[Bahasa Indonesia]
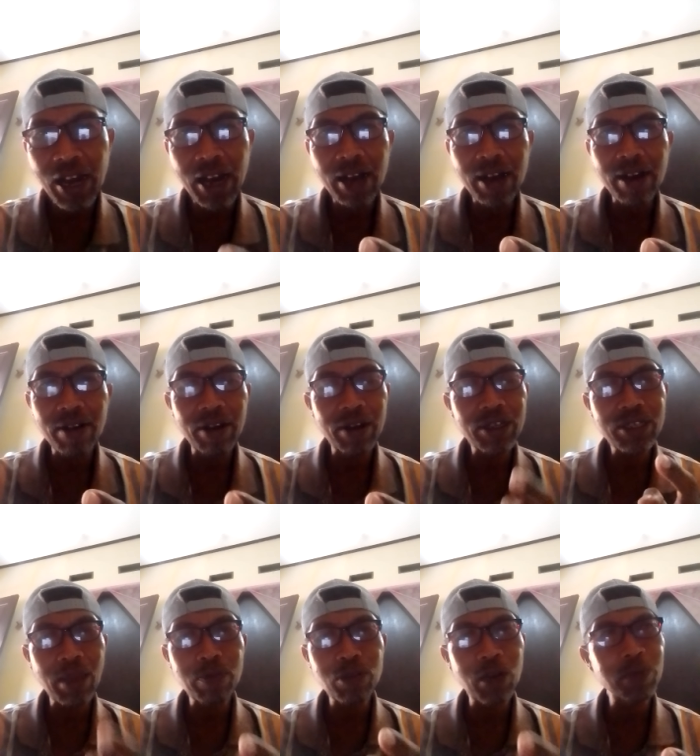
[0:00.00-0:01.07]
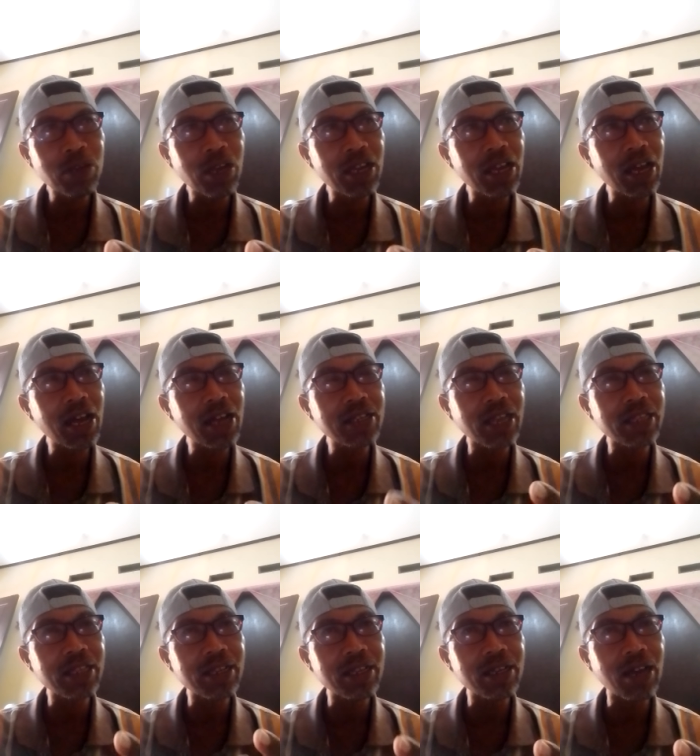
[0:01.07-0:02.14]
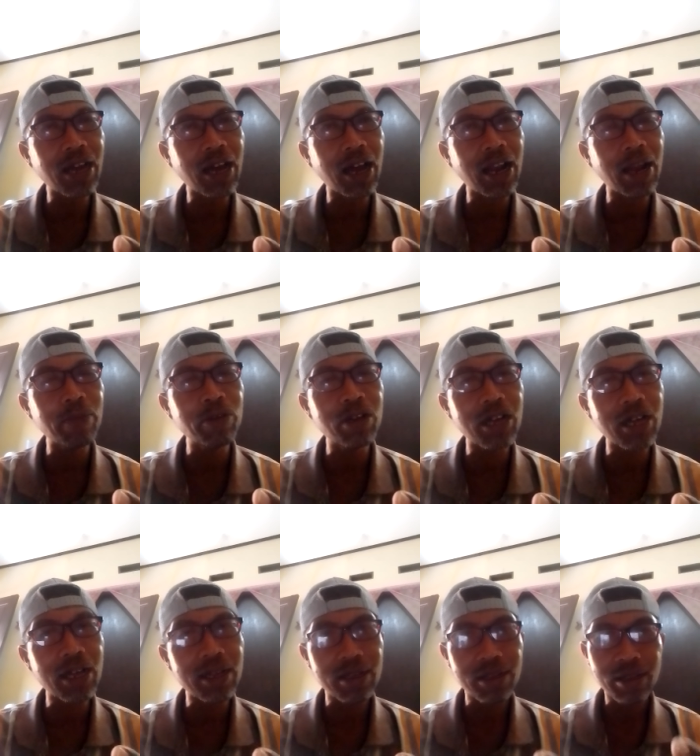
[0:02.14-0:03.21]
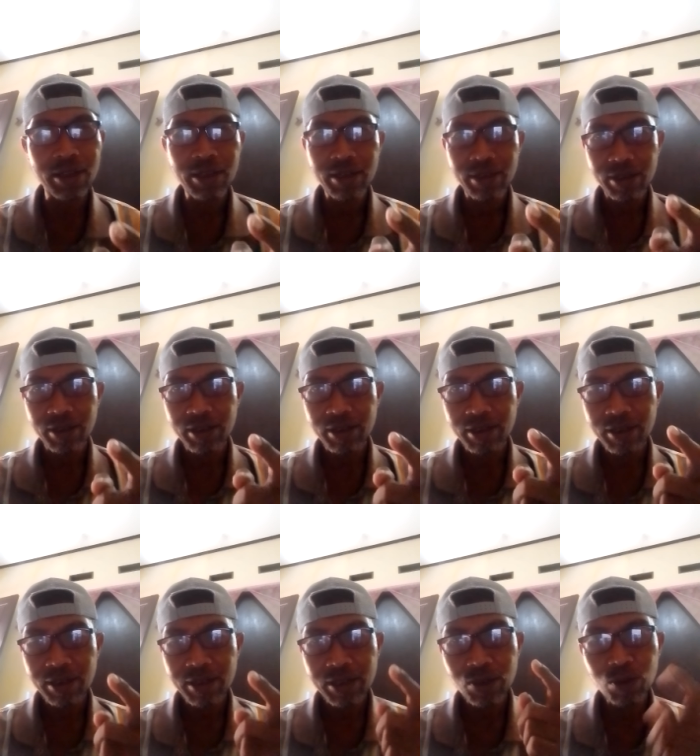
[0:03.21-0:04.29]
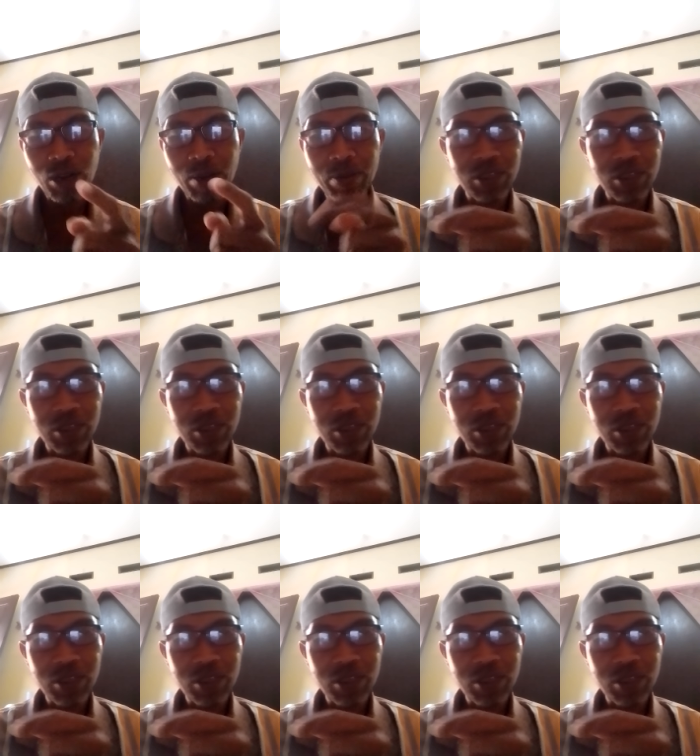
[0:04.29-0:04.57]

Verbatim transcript: yang subscribe saya saat ini alhamdulillah uh, sudah